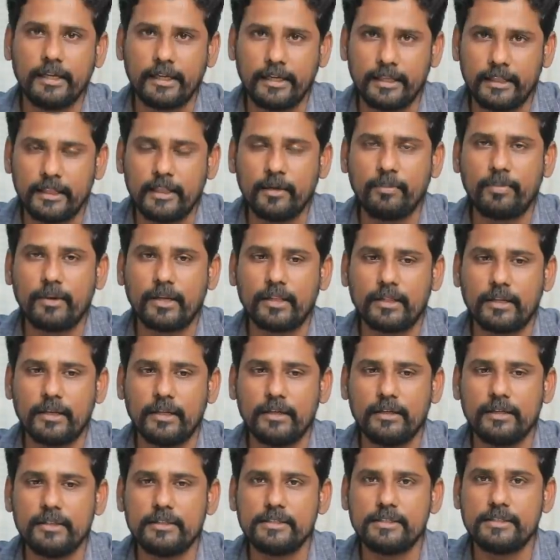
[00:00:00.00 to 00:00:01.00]
இந்த
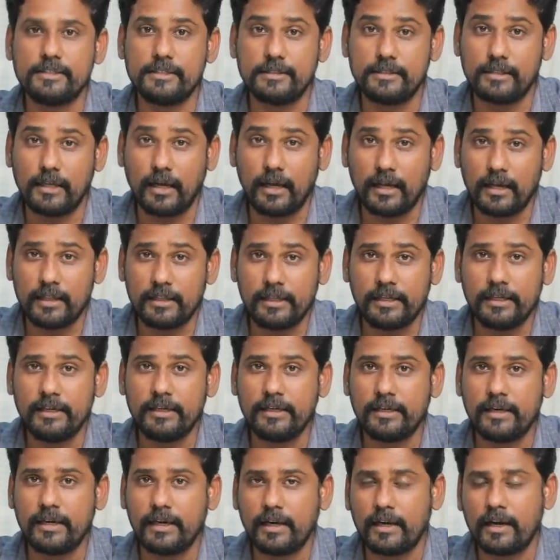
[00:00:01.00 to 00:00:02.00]
படத்தில்
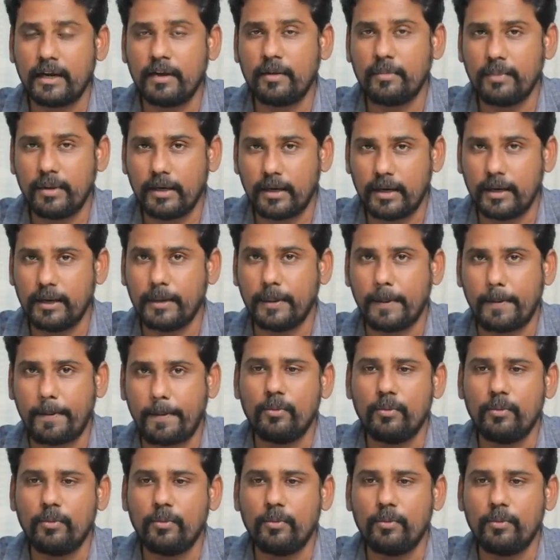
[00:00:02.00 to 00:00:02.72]
சாதியின் காரணமாக